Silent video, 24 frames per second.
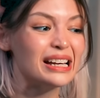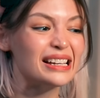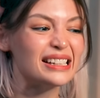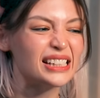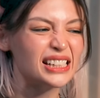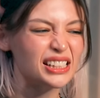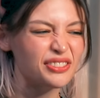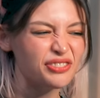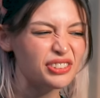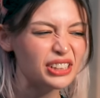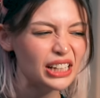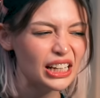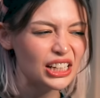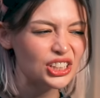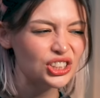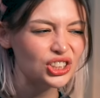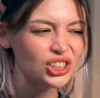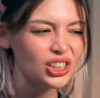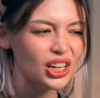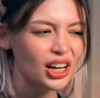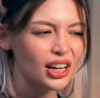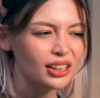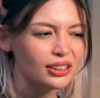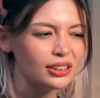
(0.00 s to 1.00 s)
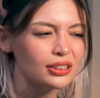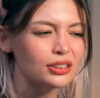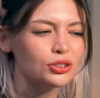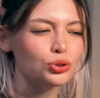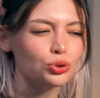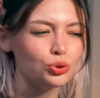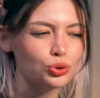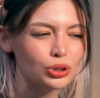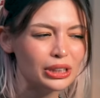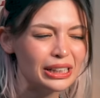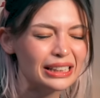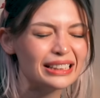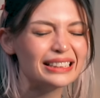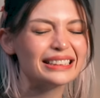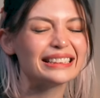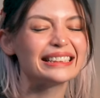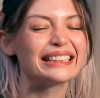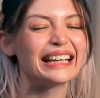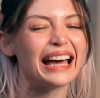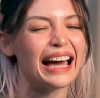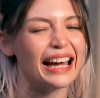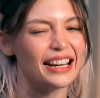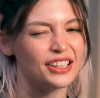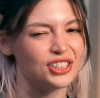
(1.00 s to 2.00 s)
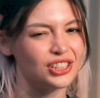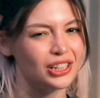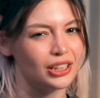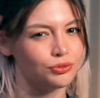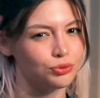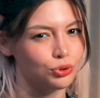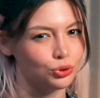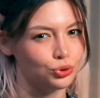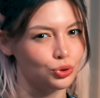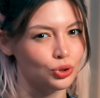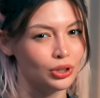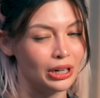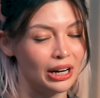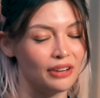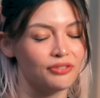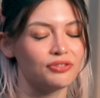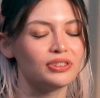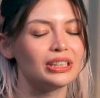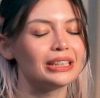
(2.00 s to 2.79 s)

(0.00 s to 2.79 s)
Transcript: Sıfır eşyalı suite gerçek fotoğraf.